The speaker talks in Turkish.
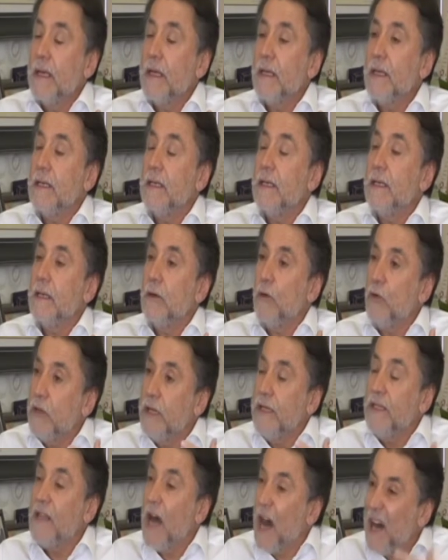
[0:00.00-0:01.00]
e,
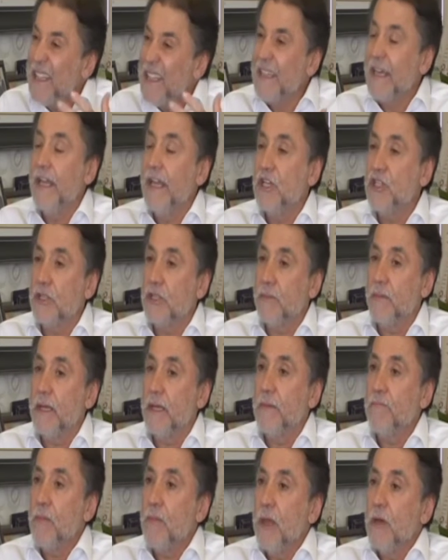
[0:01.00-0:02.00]
olayı daha da geliştirmek.
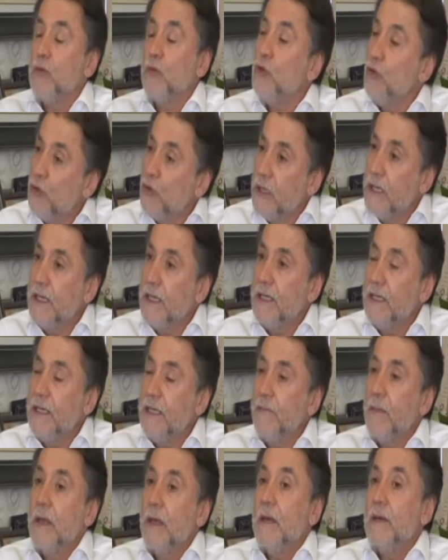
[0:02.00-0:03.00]

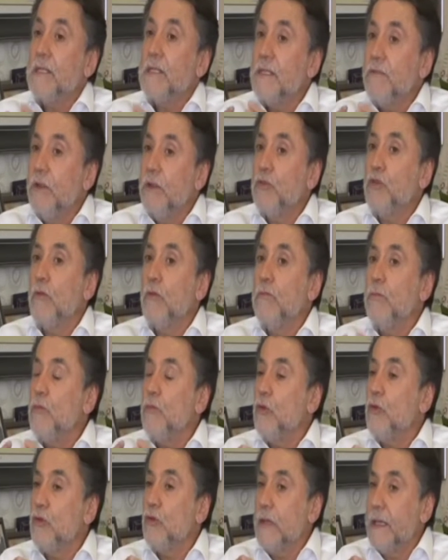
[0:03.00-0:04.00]
Türkiye'yi sivil toplum
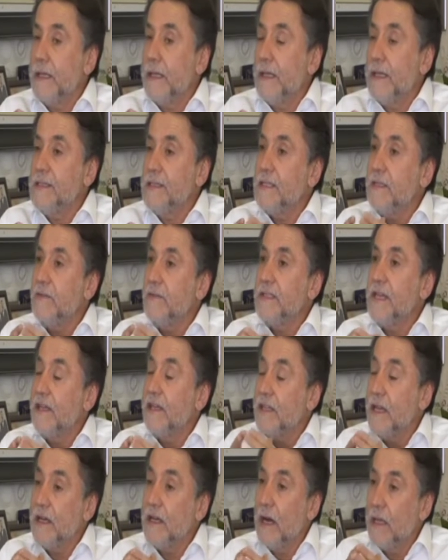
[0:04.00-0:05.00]
örgütleriyle, sivil
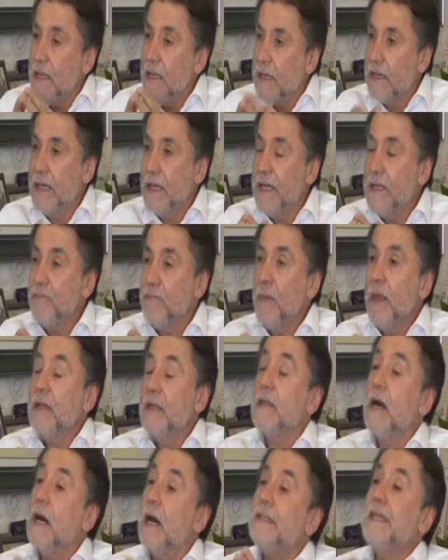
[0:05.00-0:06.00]
STK'larla
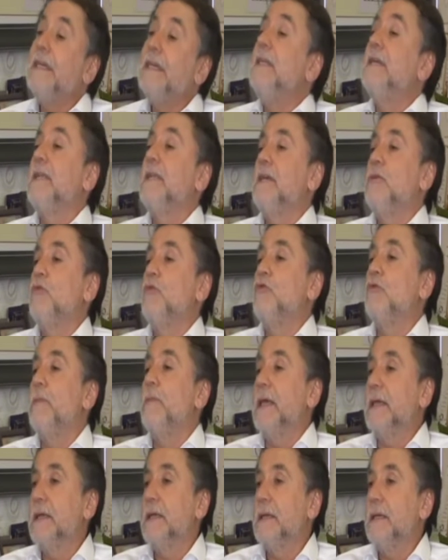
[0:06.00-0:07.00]
daha da ileriye
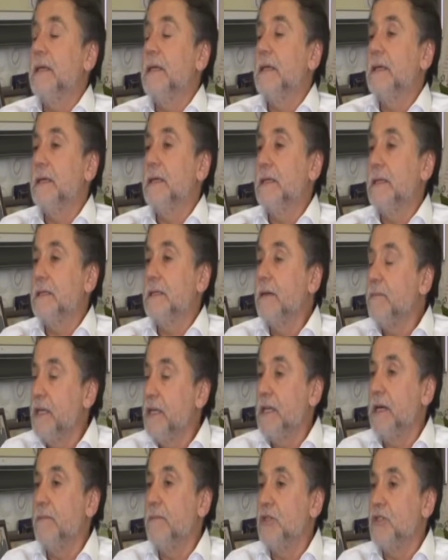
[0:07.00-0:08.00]
götürmek e,
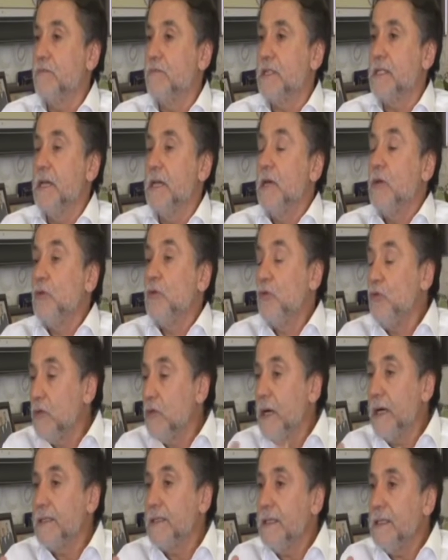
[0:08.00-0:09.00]
tabii ki amacımız.
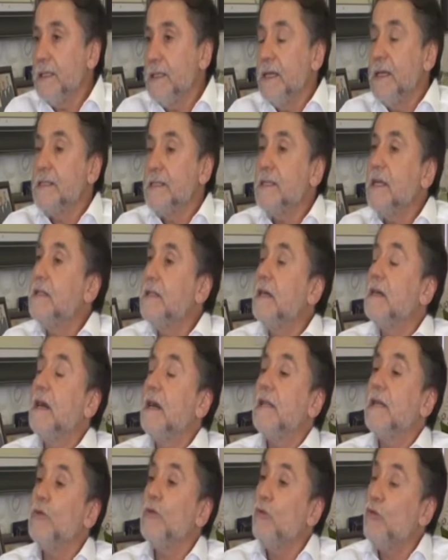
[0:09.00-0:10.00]
Dünyada
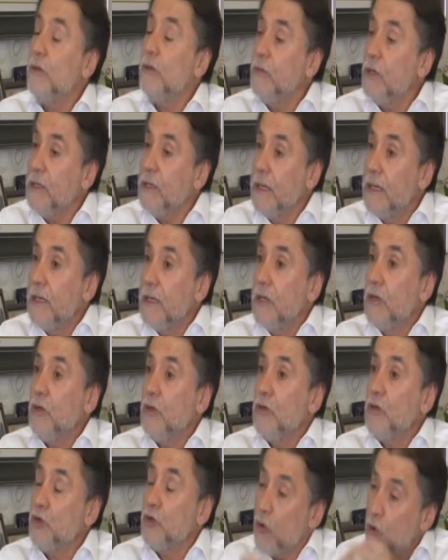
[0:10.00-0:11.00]
STK'ların önemi
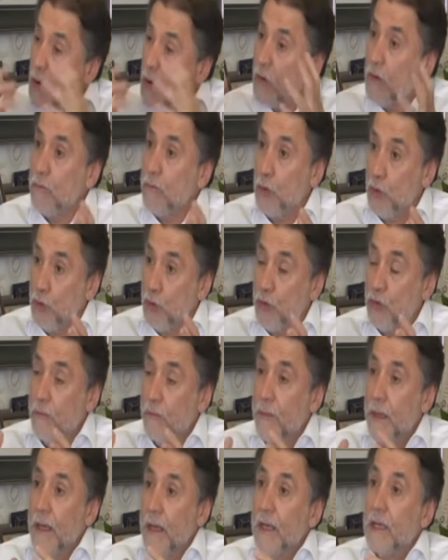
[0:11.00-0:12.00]
çok büyük.
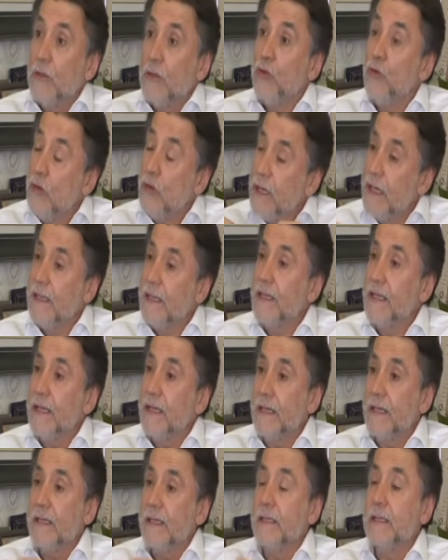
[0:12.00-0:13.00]
Türkiye'de
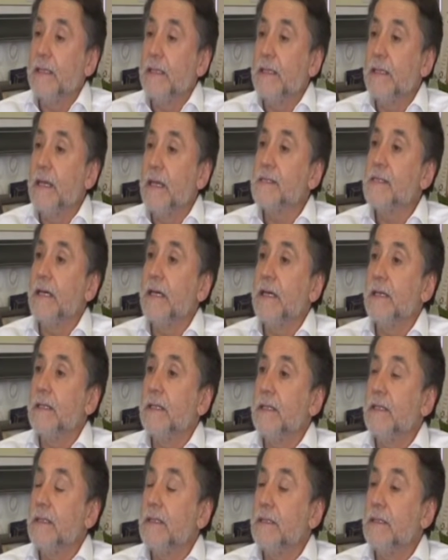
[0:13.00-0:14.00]
de e, keza
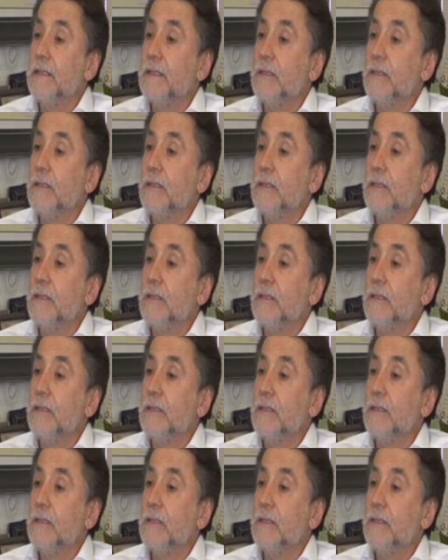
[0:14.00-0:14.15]
e, e,